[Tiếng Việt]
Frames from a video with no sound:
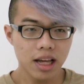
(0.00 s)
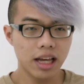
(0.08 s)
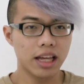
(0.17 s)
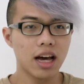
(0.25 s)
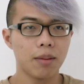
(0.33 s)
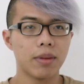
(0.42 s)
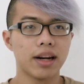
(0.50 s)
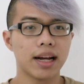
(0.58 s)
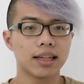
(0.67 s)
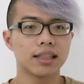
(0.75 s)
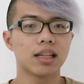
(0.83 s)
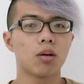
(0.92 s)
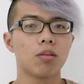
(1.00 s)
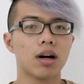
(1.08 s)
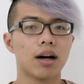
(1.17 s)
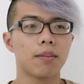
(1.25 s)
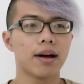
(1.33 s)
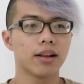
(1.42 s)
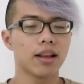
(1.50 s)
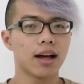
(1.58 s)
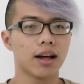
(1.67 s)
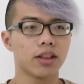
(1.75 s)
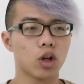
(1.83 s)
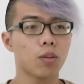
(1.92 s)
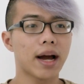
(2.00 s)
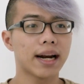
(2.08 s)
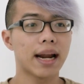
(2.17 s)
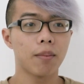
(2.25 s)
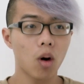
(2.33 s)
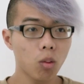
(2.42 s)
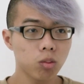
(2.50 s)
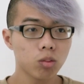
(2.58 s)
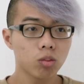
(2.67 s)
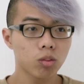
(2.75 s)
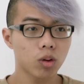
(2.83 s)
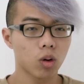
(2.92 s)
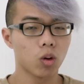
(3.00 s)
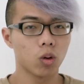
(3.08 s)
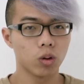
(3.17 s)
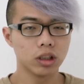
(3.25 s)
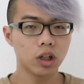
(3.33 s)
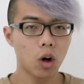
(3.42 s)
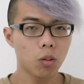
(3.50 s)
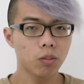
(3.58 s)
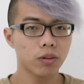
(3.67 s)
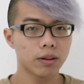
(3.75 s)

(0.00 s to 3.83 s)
Bây giờ mình đang sống ở tiểu bang Nam Úc của nước Úc